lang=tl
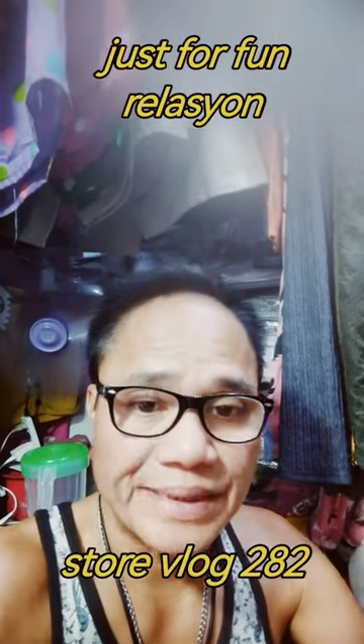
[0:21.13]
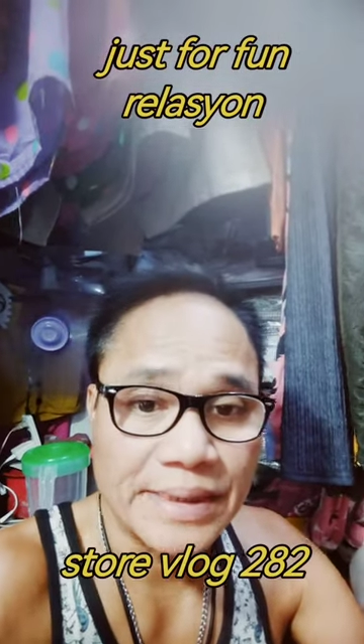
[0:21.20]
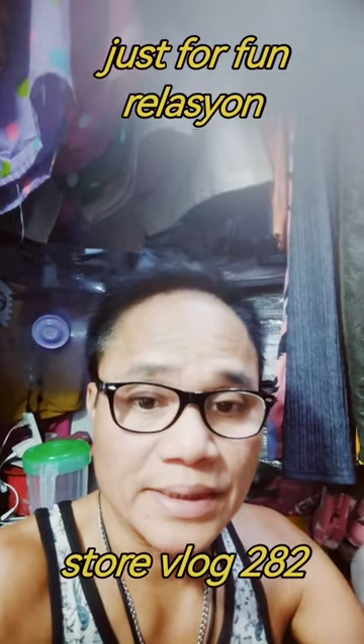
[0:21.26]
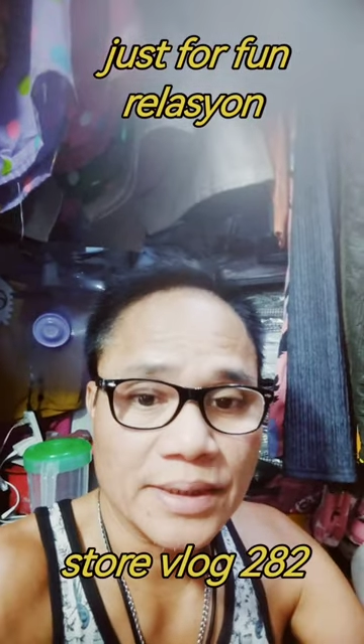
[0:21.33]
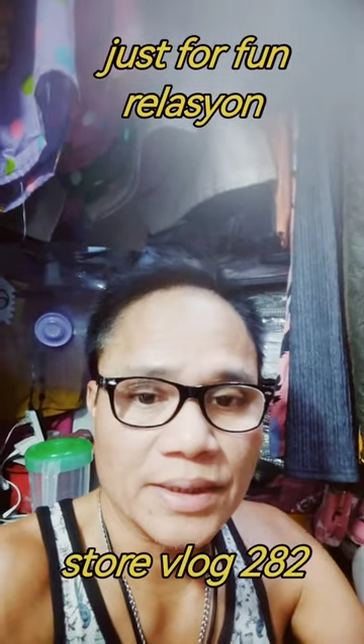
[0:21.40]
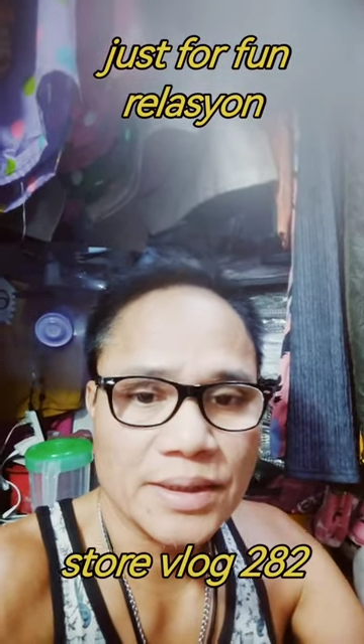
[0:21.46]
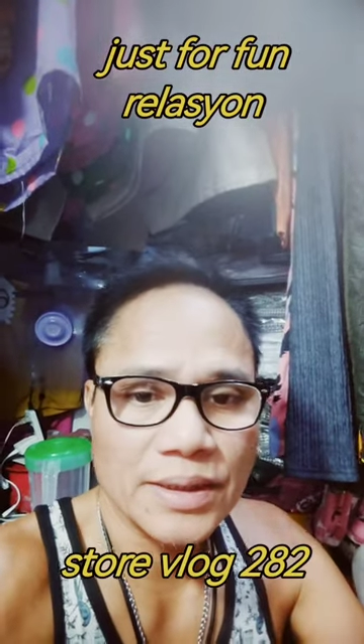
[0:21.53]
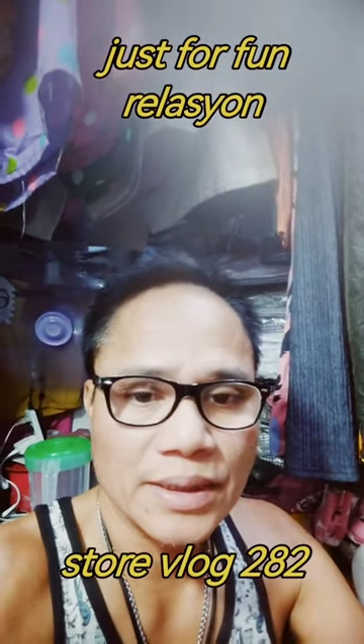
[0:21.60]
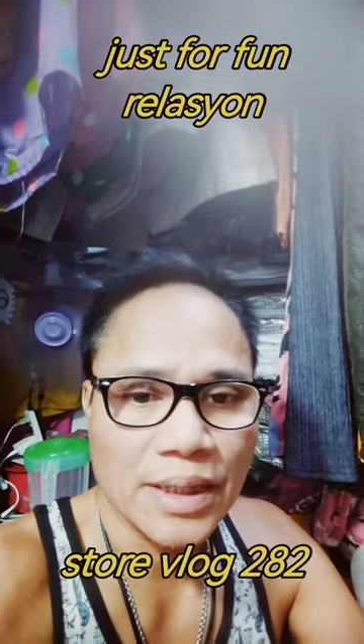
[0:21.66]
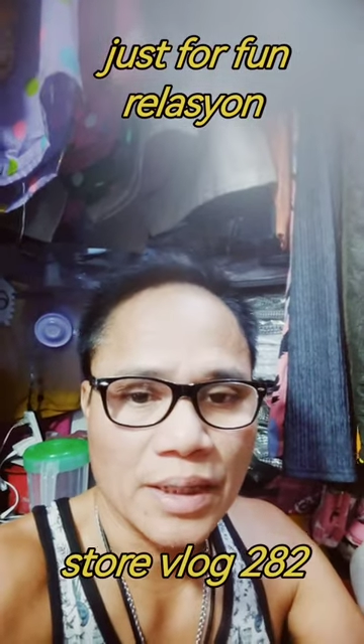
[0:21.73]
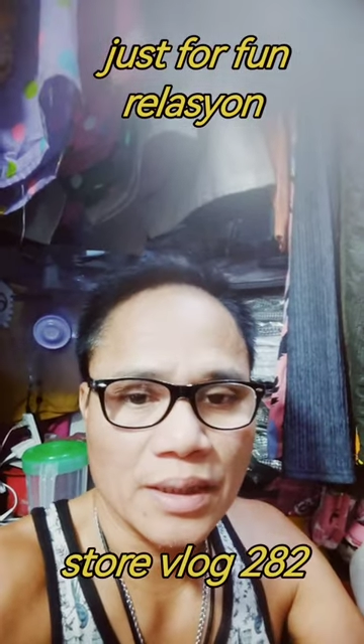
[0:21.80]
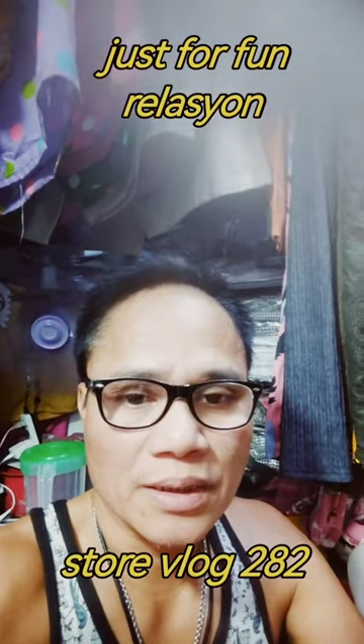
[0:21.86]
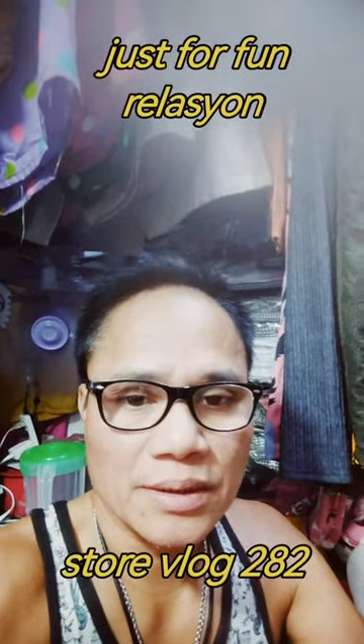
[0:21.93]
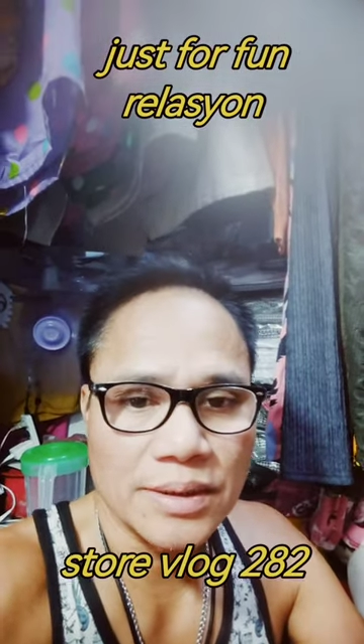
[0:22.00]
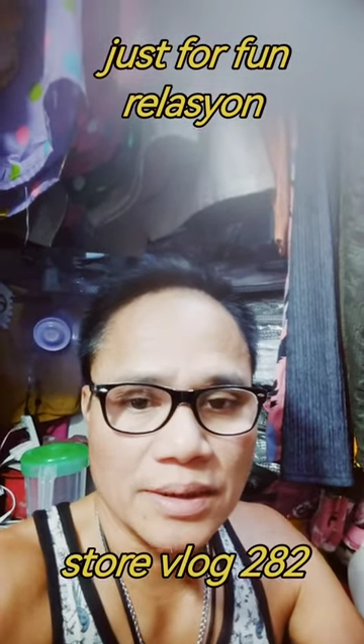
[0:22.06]
Iinit na
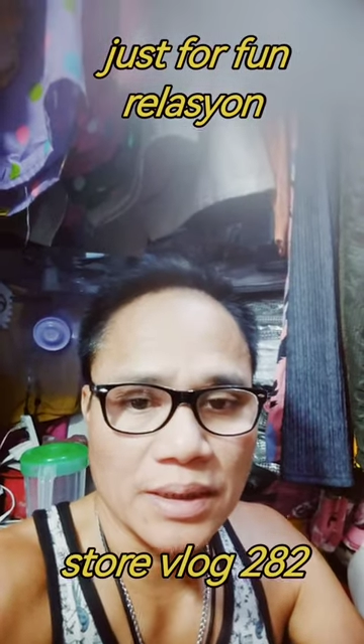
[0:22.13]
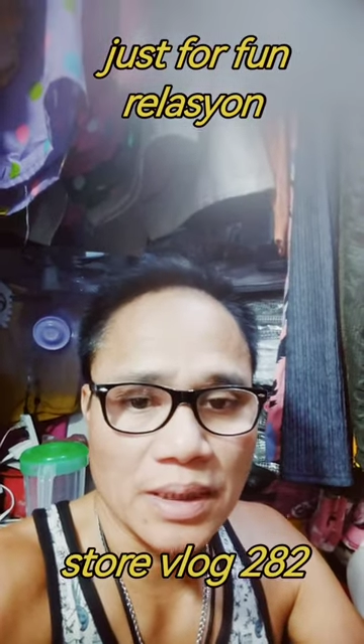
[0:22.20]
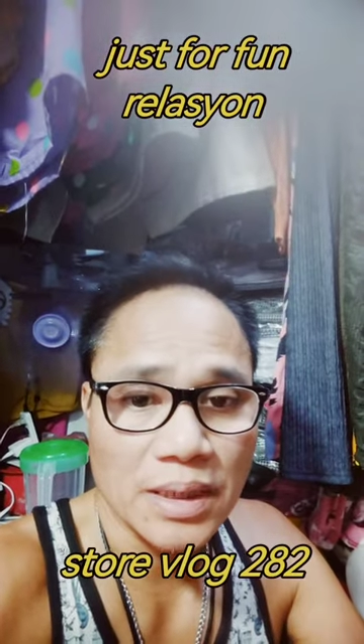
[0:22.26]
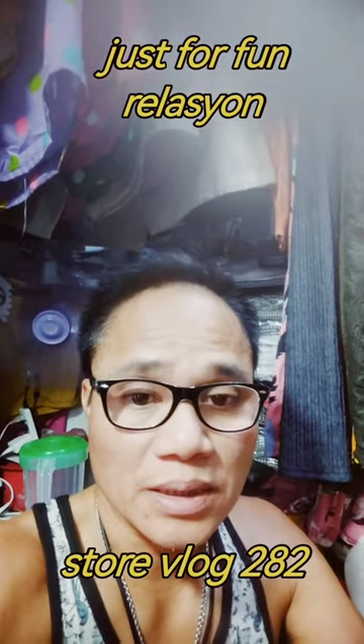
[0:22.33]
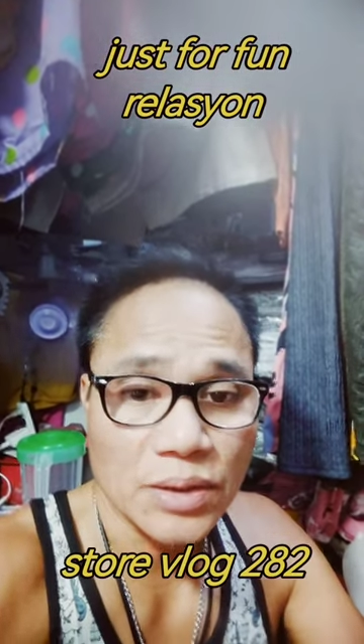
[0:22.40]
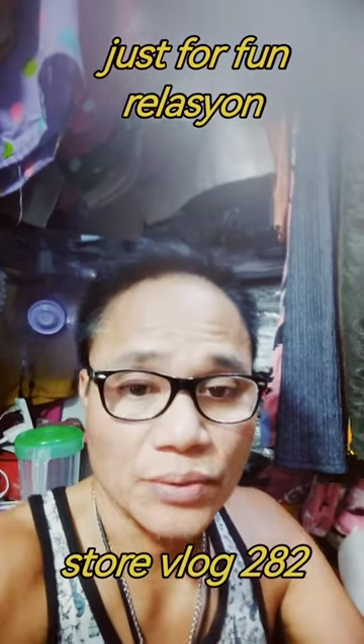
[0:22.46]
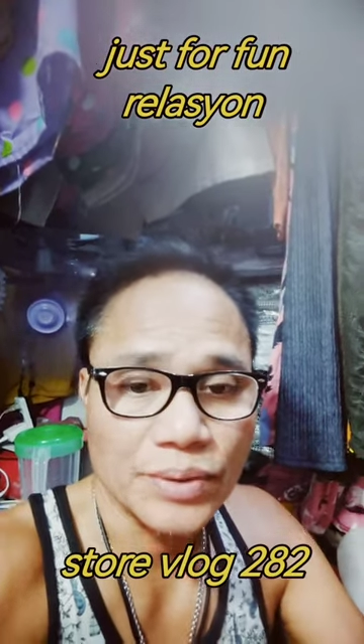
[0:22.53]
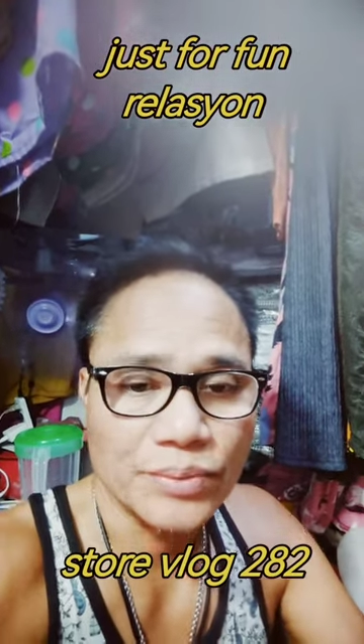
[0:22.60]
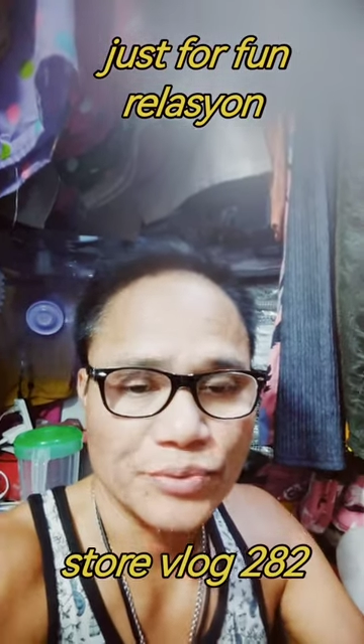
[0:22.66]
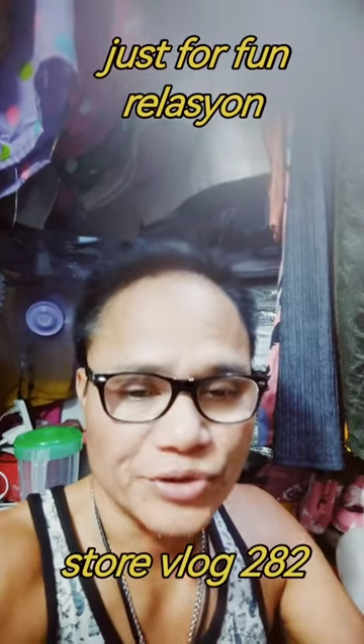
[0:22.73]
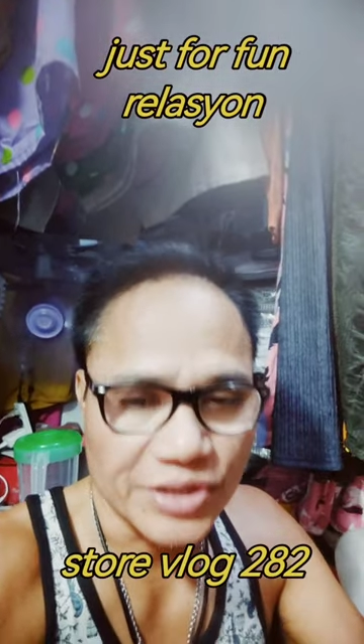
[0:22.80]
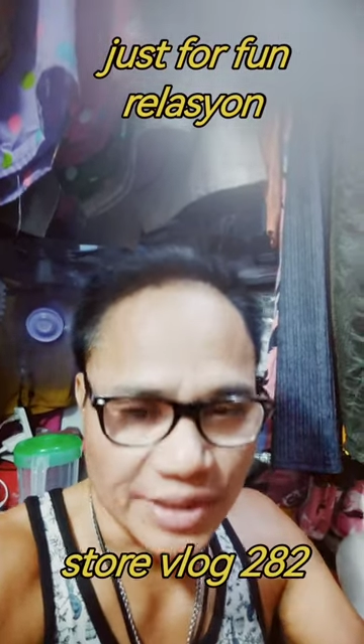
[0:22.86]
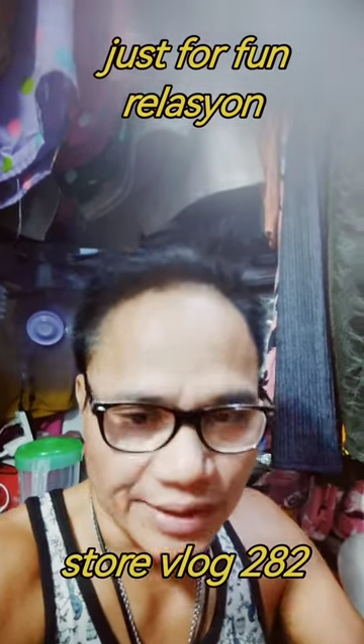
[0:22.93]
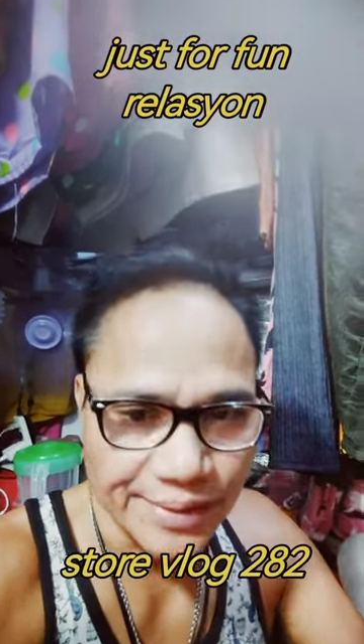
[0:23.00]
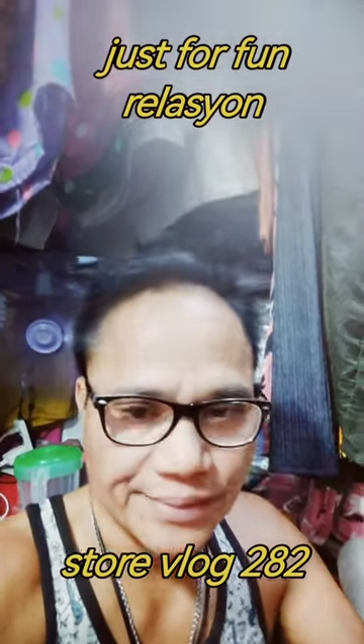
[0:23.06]
ang katawan
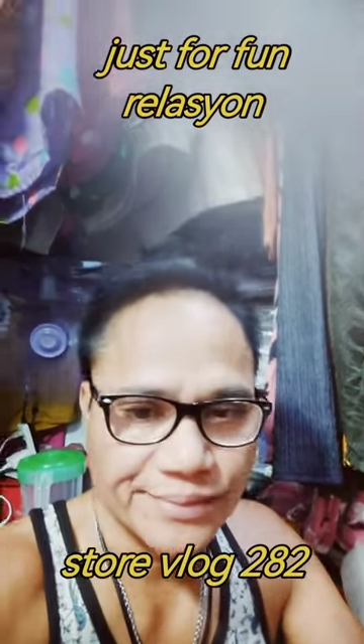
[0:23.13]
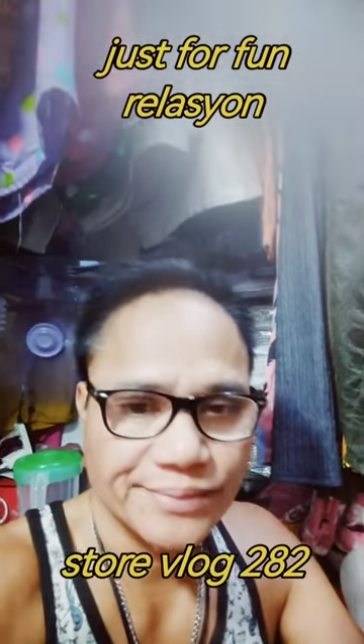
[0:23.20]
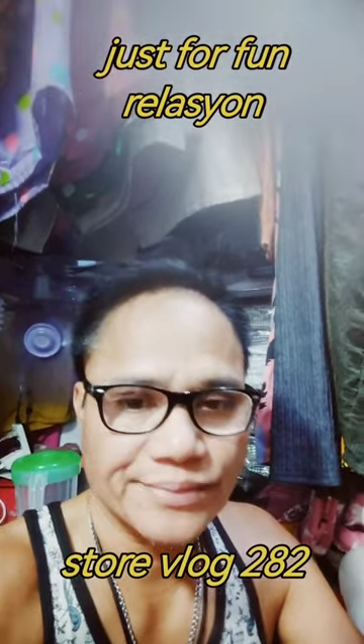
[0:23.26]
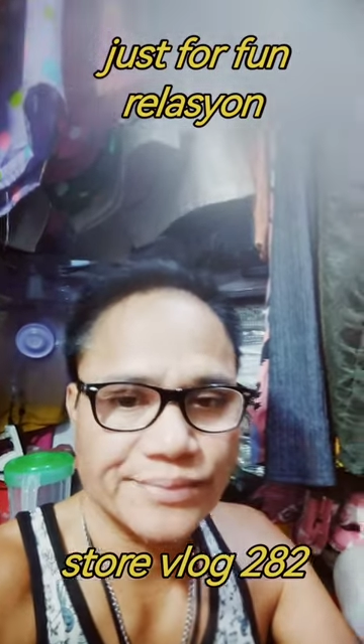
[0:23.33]
mo dyan.